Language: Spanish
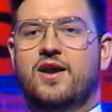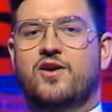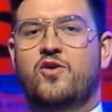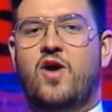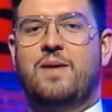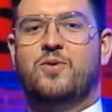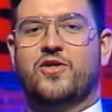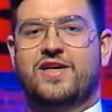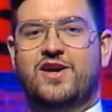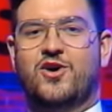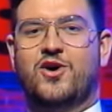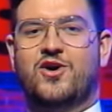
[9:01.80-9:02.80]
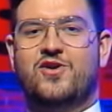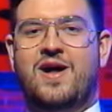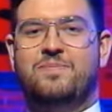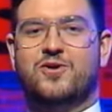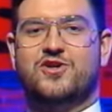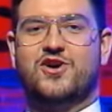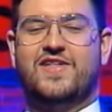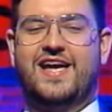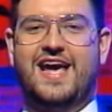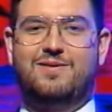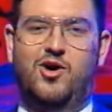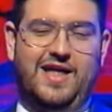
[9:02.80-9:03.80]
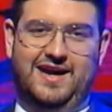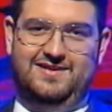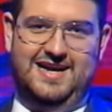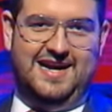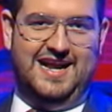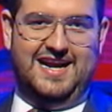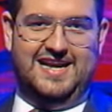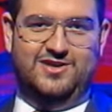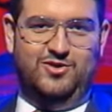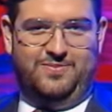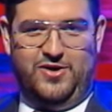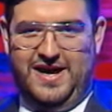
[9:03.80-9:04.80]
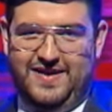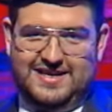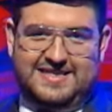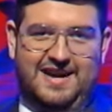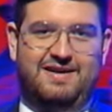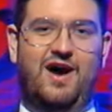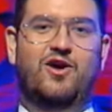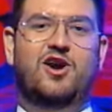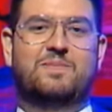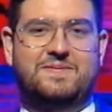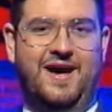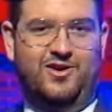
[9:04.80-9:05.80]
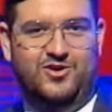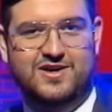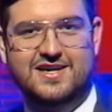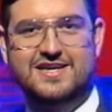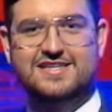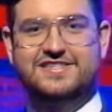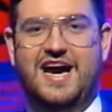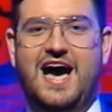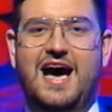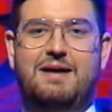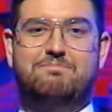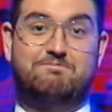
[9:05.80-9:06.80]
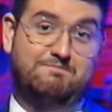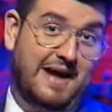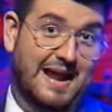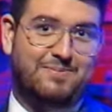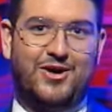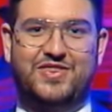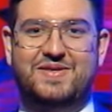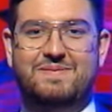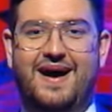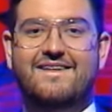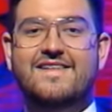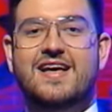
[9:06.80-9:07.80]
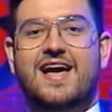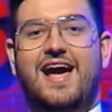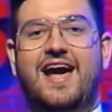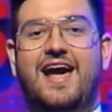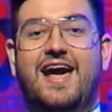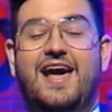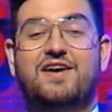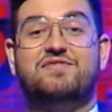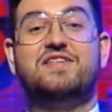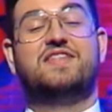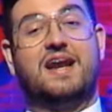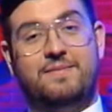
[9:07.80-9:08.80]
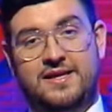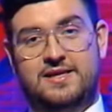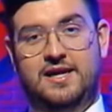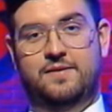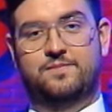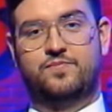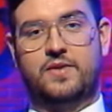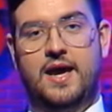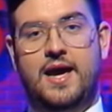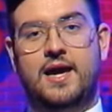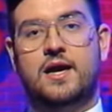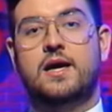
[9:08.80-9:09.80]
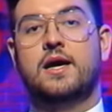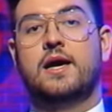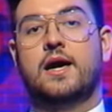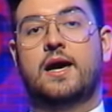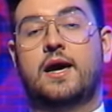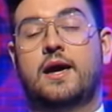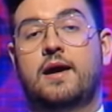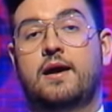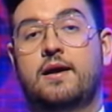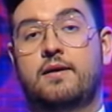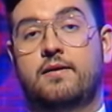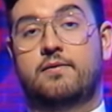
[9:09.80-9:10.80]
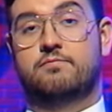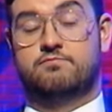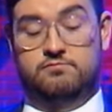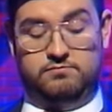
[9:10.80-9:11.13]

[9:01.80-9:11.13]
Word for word: No ha podido, no ha podido de ir a la boda, a la criatura. Pues nada, trabajo es lo primero. Ya para la próxima. Eh, sinceramente, ¿eh? Eh,